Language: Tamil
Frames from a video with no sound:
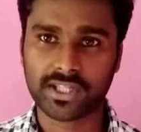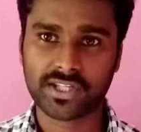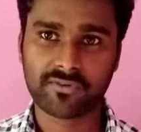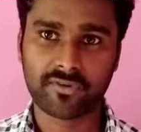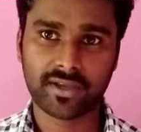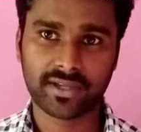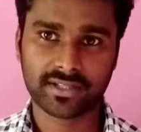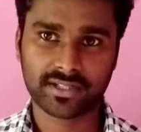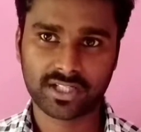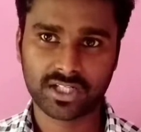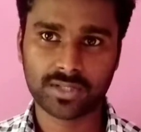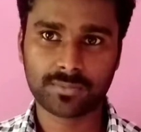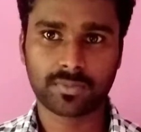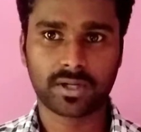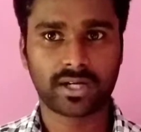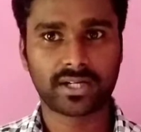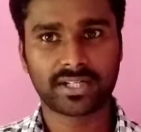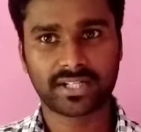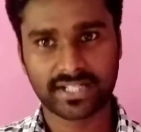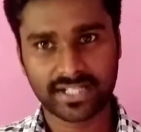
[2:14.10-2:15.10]
பதிவாயிருக்கு
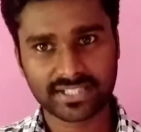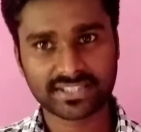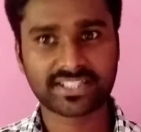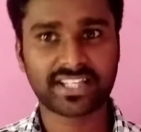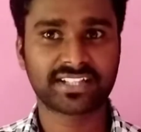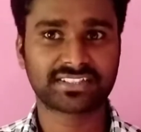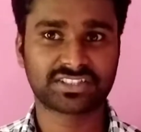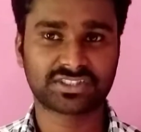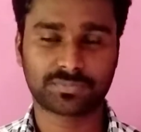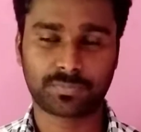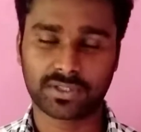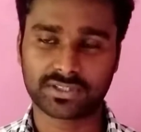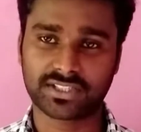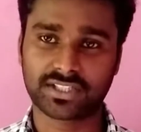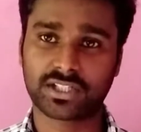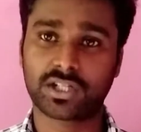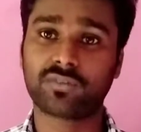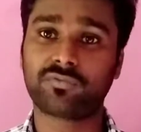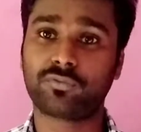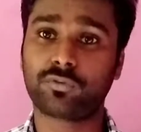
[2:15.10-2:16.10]
அண்ட் டெத் கேசஸ்
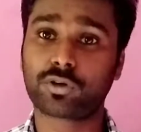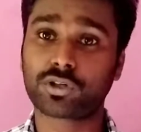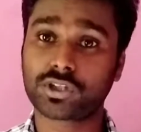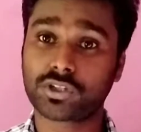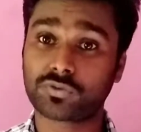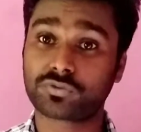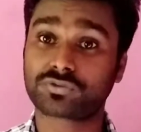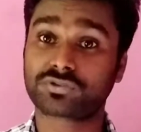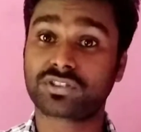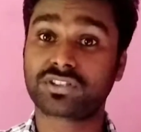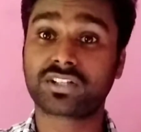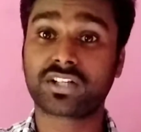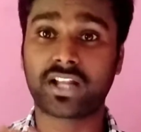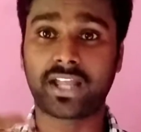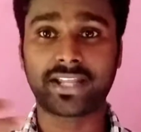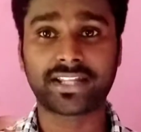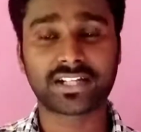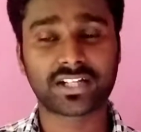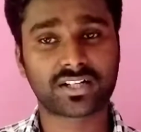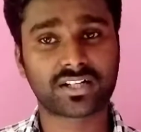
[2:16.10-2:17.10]
பார்த்தீங்கன்னா ஃபோர் தௌசண்ட்
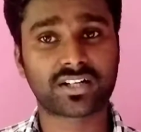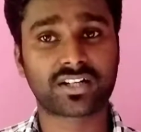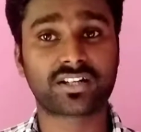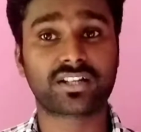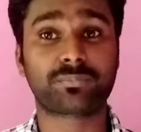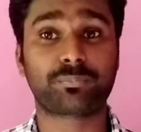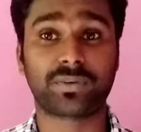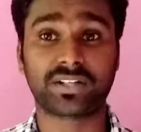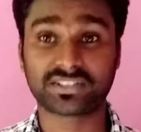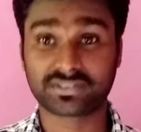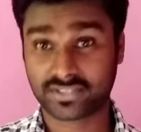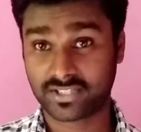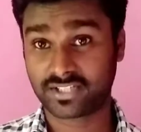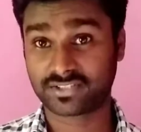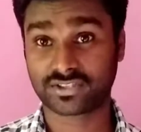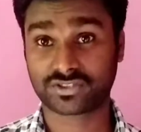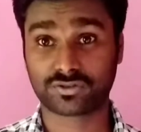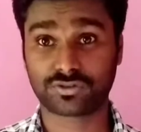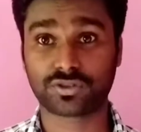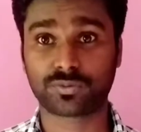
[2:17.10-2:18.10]
நைன் ஹண்ட்ரட் ப்ளஸ்
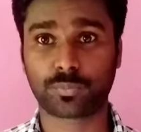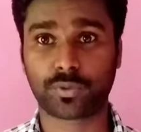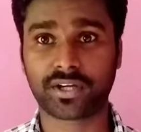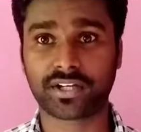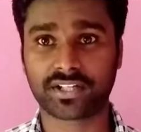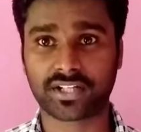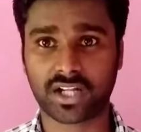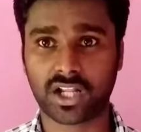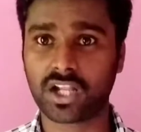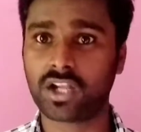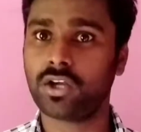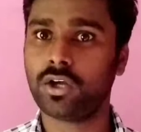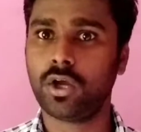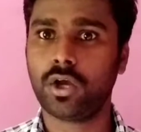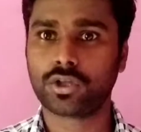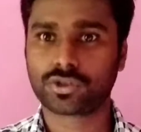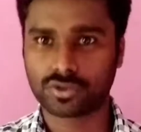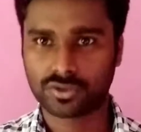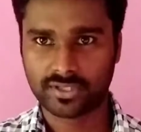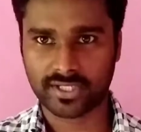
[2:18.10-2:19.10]
கேசஸ் வந்து போய்கிட்டு இருக்கு
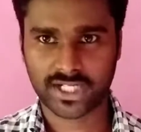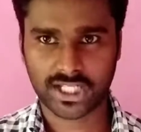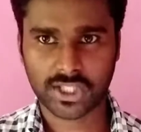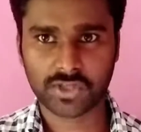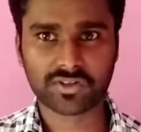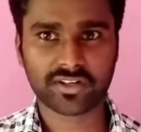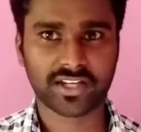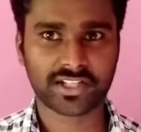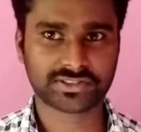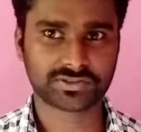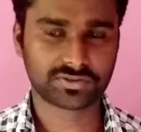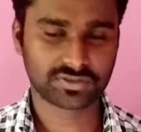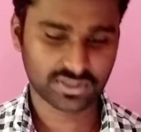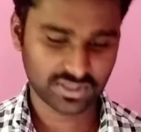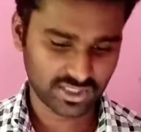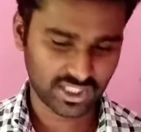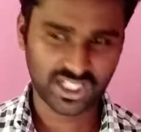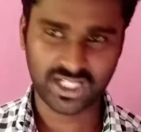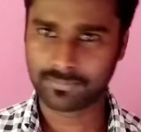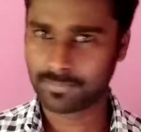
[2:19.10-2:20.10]
ஸோ நான் ரெக்கவரி கேஸ்
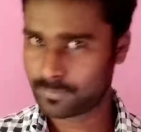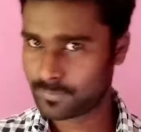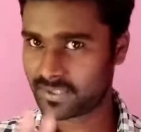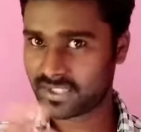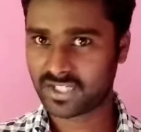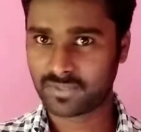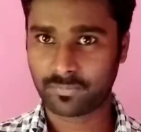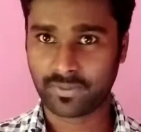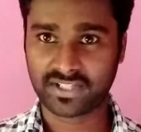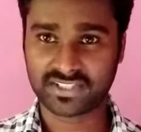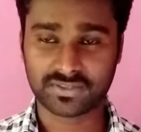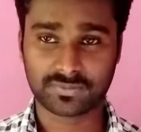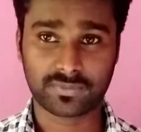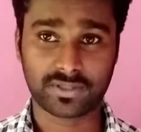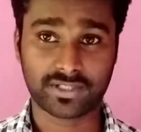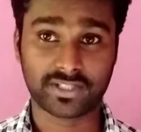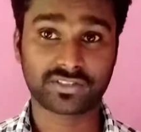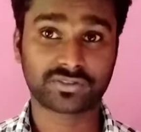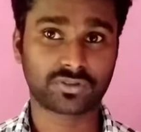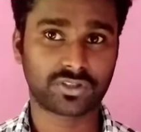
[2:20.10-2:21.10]
வந்துட்டு நான் எப்பவுமே இங்கே பேச
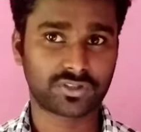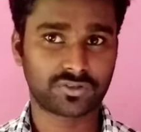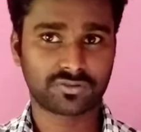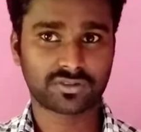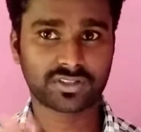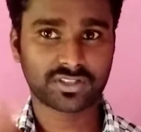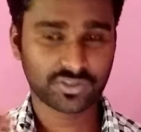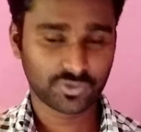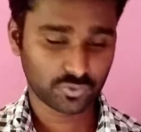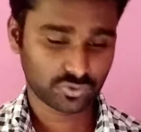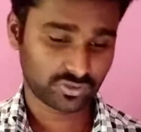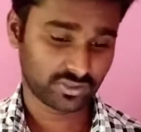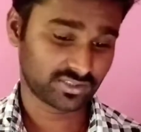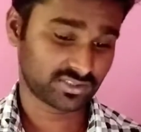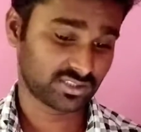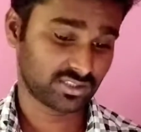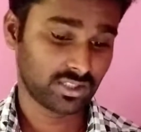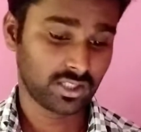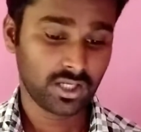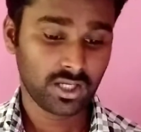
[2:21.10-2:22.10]
மாட்டேன் ஸோ அது வந்துட்டு
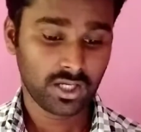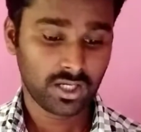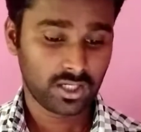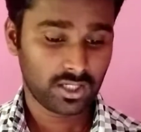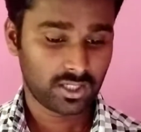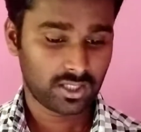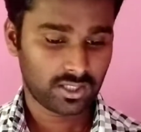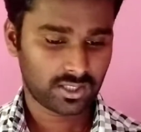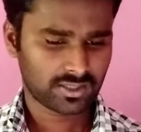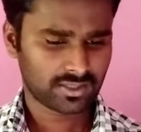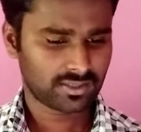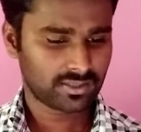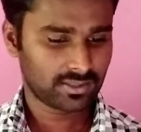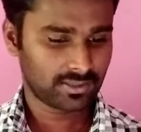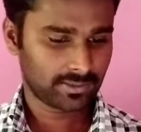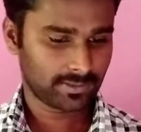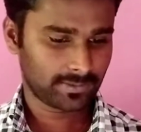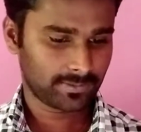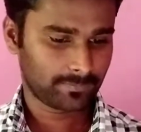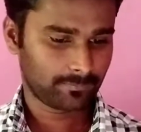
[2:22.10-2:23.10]
யூஸ்லெஸ்
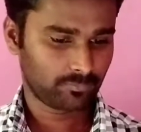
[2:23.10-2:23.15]
அண்ட்